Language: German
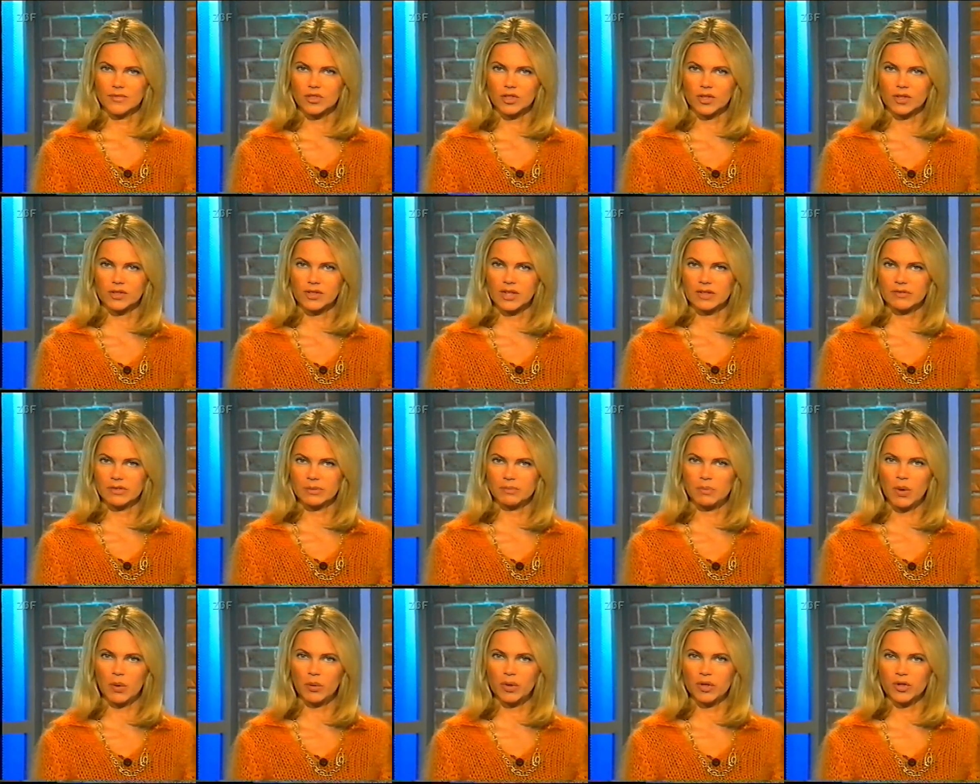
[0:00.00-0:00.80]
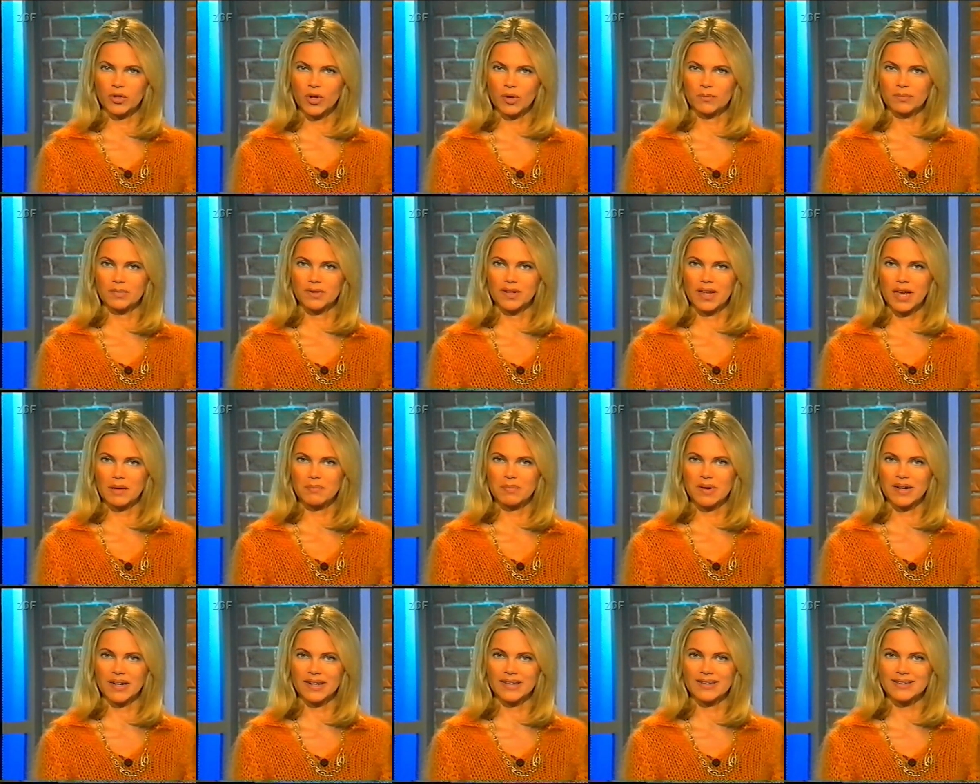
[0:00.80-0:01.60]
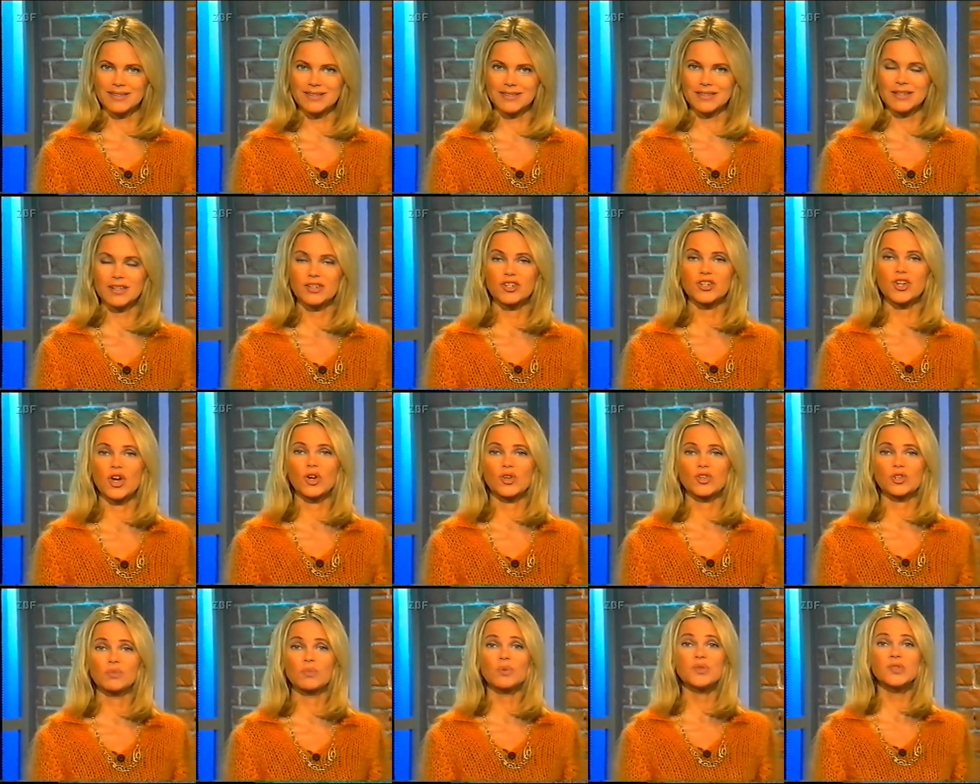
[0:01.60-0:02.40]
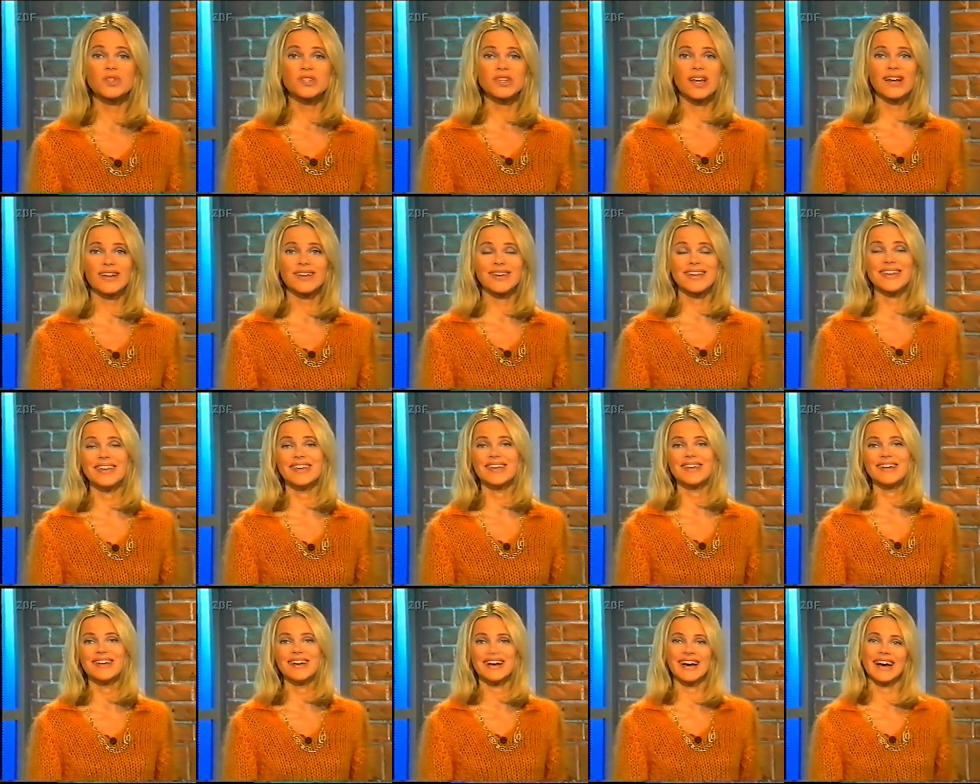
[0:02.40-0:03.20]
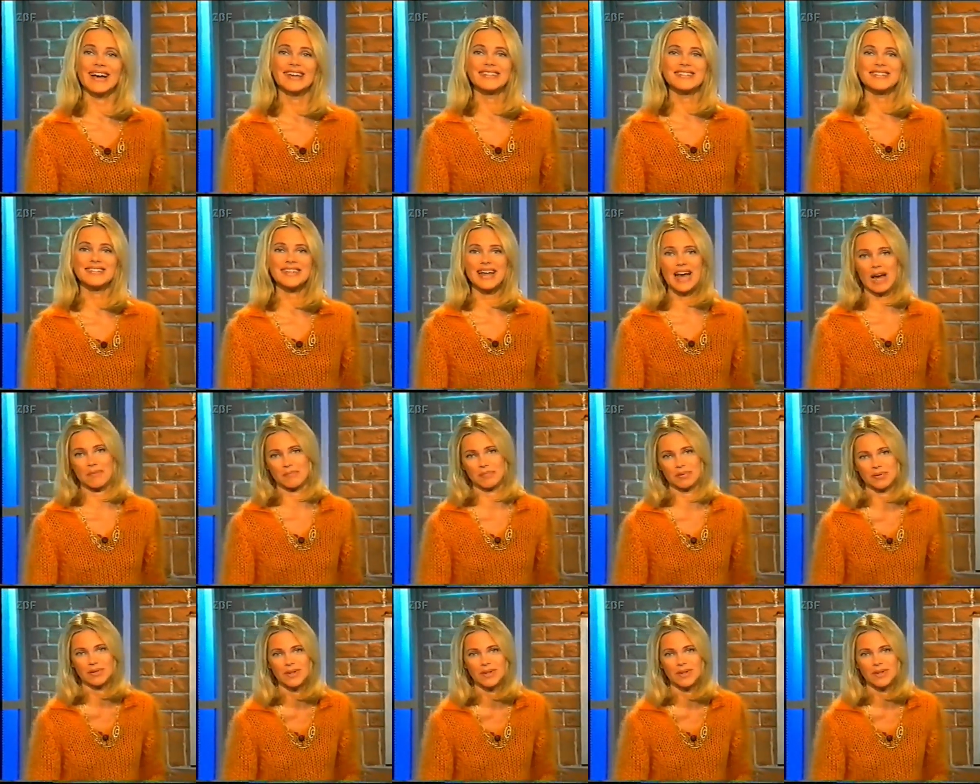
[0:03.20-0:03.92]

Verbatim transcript: So, David Bowie kommt nach Paris, Georges Moustaki reist ab.